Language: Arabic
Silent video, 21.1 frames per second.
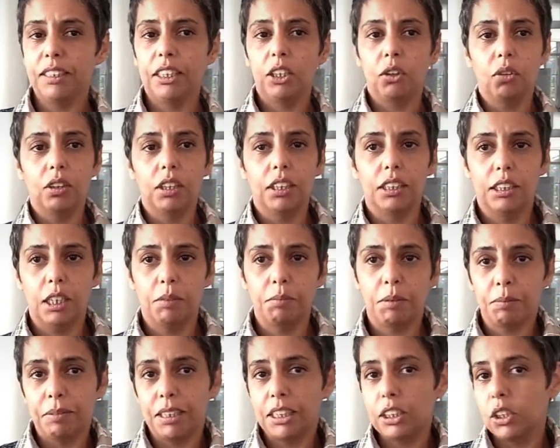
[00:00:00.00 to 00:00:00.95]
يقول لك
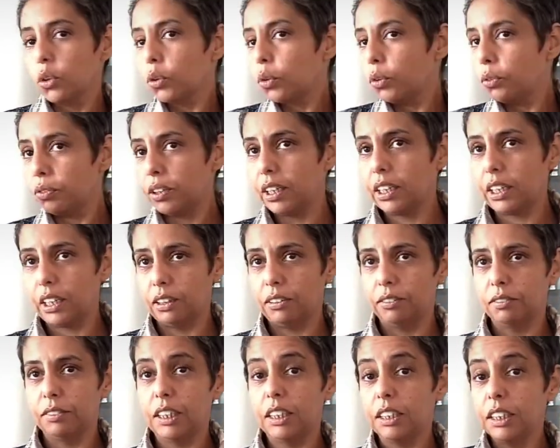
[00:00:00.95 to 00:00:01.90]
زعما بلاصه تكون فارغه
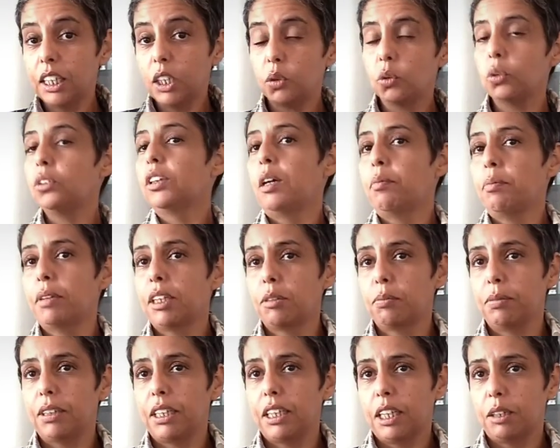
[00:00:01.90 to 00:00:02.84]
اذا كنت
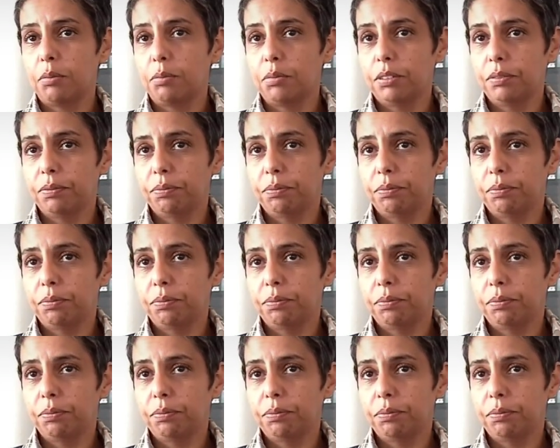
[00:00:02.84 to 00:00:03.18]
عمرت بالكلاب